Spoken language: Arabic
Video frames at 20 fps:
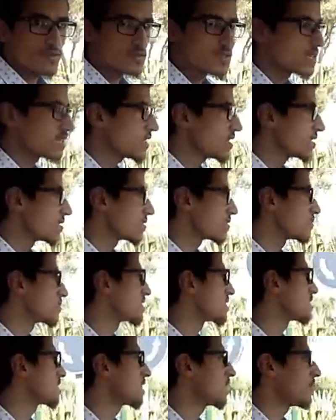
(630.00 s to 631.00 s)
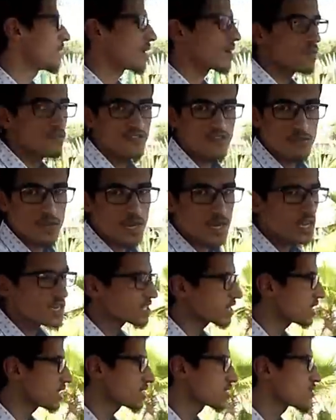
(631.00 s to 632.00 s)
فهمتيني الزربه في
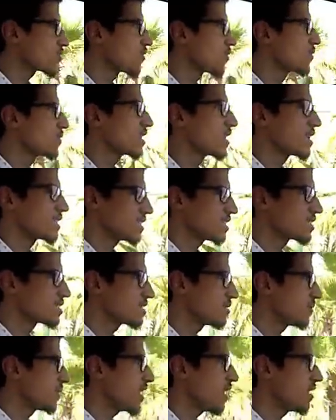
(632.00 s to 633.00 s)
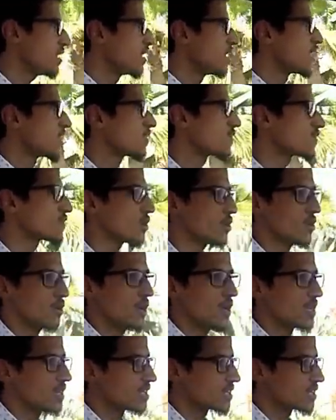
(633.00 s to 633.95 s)
مراكش حنا الطوموبيل عندنا جيبها نفضحوها